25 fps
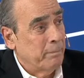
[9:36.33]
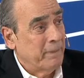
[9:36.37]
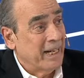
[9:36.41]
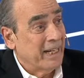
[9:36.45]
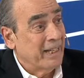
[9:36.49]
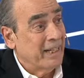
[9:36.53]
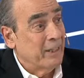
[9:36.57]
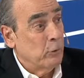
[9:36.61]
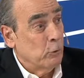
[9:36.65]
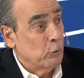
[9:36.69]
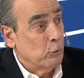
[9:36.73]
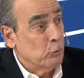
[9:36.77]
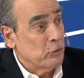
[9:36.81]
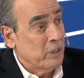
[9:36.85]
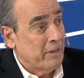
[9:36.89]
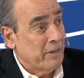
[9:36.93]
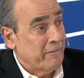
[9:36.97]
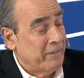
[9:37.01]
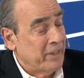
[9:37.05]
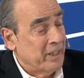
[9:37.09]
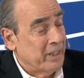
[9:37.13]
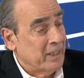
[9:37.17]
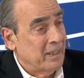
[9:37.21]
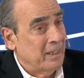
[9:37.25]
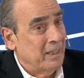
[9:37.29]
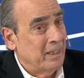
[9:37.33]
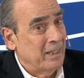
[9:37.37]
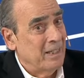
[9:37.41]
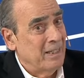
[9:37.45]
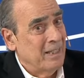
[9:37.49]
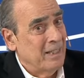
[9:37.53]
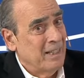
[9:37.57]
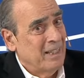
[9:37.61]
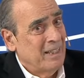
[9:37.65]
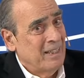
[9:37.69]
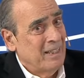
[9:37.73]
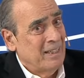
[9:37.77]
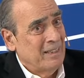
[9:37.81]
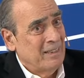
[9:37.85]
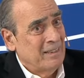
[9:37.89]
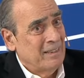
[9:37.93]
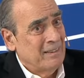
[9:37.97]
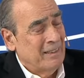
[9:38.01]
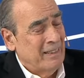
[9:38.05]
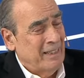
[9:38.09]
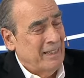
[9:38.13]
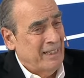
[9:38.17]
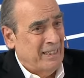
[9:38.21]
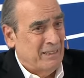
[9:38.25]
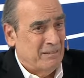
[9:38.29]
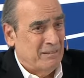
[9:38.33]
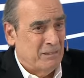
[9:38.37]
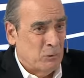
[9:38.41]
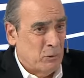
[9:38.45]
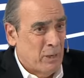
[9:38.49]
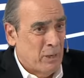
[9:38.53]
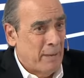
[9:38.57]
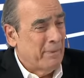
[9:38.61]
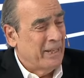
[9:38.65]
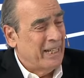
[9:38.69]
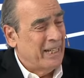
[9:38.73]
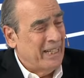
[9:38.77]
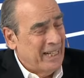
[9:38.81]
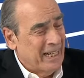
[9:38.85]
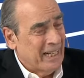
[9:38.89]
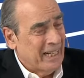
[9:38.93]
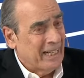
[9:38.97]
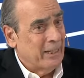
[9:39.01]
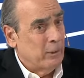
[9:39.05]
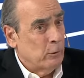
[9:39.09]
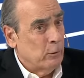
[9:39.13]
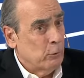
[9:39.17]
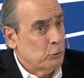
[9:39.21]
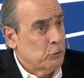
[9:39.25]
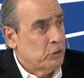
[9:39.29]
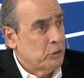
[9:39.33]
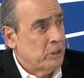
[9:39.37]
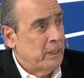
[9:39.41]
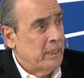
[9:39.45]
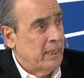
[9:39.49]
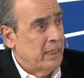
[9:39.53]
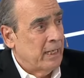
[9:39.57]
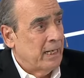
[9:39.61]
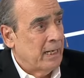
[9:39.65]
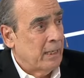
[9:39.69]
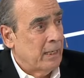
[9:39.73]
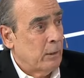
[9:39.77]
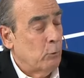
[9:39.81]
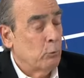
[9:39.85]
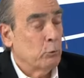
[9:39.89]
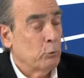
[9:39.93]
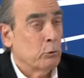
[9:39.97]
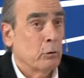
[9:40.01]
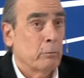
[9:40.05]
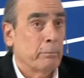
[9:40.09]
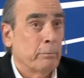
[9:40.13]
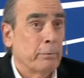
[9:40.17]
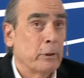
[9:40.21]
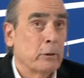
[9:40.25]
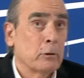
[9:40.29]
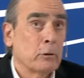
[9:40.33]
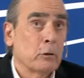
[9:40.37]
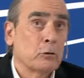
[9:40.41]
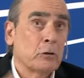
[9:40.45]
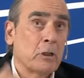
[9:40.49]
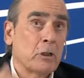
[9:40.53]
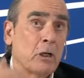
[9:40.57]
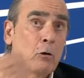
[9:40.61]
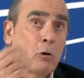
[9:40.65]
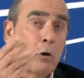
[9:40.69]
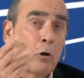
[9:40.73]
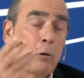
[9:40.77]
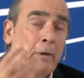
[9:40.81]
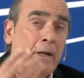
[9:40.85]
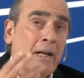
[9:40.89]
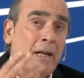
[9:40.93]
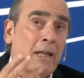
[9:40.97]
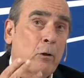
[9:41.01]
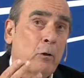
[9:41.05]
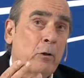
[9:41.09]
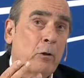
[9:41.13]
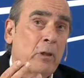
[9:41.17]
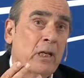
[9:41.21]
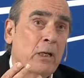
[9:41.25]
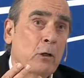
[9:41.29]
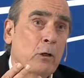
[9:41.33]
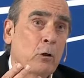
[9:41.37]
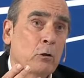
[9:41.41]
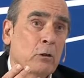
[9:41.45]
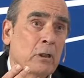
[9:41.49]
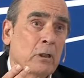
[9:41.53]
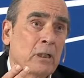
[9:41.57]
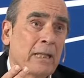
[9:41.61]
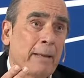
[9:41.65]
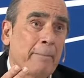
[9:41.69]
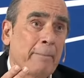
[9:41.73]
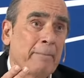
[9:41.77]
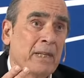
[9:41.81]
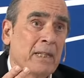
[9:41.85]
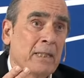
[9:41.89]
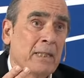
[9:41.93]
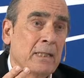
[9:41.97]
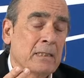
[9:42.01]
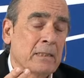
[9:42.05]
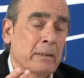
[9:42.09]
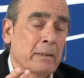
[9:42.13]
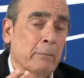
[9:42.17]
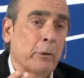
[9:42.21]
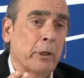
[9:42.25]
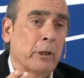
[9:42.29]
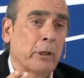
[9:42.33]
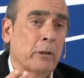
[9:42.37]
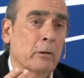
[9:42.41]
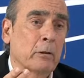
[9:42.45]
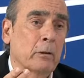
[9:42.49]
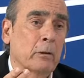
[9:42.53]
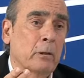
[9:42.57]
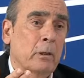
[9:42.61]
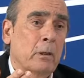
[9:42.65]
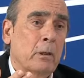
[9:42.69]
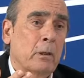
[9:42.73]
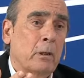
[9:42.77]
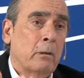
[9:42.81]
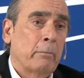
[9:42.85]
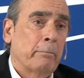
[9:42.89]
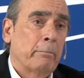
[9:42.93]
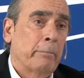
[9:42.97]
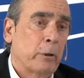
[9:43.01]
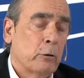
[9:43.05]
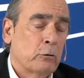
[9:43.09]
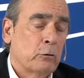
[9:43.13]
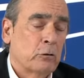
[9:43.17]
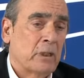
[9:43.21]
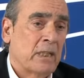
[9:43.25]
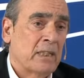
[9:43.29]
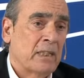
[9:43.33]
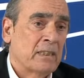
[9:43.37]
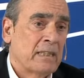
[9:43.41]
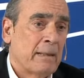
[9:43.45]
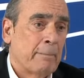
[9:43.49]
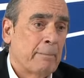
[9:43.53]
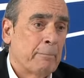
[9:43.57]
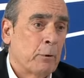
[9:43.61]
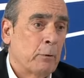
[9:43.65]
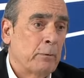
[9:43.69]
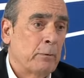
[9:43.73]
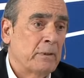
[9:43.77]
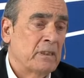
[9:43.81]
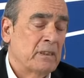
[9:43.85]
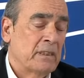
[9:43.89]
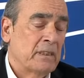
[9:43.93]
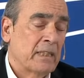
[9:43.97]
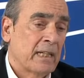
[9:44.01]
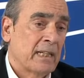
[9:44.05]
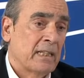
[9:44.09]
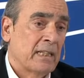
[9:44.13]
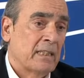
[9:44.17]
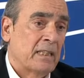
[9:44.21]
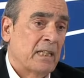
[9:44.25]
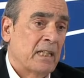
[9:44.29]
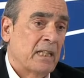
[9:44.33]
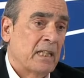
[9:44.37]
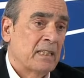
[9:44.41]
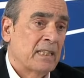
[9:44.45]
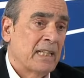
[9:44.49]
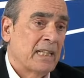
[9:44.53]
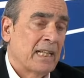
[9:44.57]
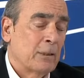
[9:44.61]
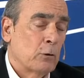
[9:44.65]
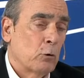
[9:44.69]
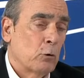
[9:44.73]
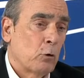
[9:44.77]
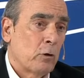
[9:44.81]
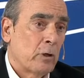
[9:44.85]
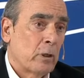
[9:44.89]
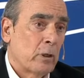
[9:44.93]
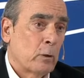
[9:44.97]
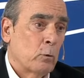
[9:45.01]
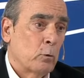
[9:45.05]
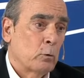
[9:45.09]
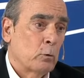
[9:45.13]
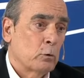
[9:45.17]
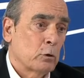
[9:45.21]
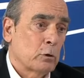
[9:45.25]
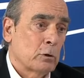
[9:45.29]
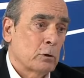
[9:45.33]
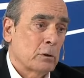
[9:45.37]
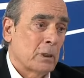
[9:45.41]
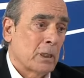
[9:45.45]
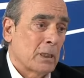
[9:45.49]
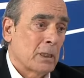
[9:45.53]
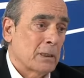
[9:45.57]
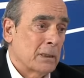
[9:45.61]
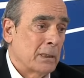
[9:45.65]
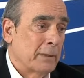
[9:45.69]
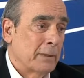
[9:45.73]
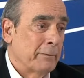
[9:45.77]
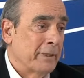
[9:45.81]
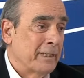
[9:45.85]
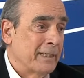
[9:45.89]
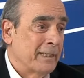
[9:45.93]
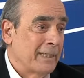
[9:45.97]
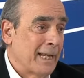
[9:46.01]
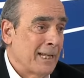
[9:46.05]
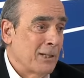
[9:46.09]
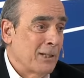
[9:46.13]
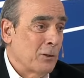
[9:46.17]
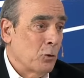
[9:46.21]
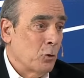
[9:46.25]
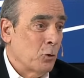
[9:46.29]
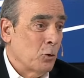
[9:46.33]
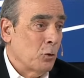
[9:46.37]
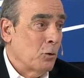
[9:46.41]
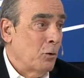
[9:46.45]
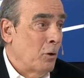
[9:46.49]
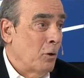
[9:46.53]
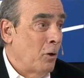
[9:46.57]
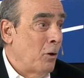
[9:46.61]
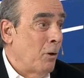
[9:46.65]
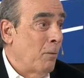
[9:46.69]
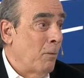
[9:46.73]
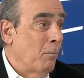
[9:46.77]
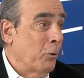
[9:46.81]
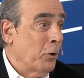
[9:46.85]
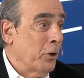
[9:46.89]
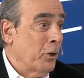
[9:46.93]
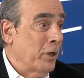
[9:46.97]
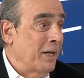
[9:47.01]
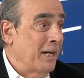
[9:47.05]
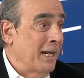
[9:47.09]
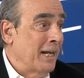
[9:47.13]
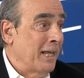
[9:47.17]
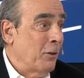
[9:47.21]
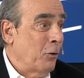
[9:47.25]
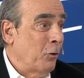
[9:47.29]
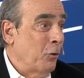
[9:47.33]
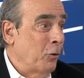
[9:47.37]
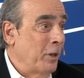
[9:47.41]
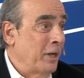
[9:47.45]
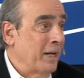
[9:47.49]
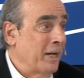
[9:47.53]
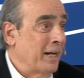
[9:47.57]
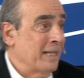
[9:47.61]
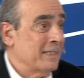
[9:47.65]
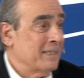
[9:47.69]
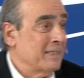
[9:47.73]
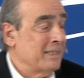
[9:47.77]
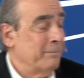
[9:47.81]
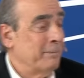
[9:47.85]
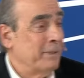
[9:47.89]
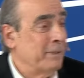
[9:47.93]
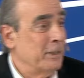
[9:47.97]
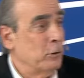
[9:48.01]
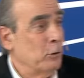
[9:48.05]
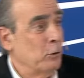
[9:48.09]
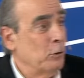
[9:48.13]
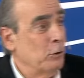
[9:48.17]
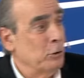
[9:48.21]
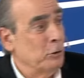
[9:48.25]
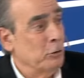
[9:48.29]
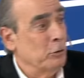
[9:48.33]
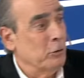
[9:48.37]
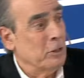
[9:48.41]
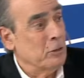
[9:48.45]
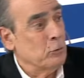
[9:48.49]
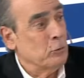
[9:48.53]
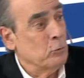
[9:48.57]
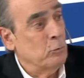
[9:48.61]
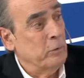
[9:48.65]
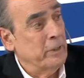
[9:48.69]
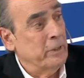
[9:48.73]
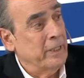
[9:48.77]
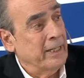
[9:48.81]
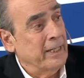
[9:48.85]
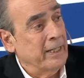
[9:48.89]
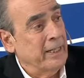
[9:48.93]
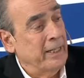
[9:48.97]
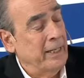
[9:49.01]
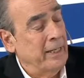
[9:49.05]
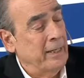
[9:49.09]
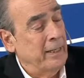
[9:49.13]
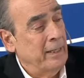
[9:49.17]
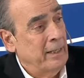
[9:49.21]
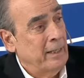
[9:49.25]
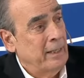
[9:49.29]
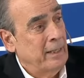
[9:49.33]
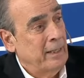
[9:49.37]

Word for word: para que no los afecte eh, de una manera que no sea justo. Pero entonces los gobernadores del norte también dicen, bueno, pero si esas provincias que tienen tantos recursos y reciben tanto por el lado del gas y petróleo, resulta que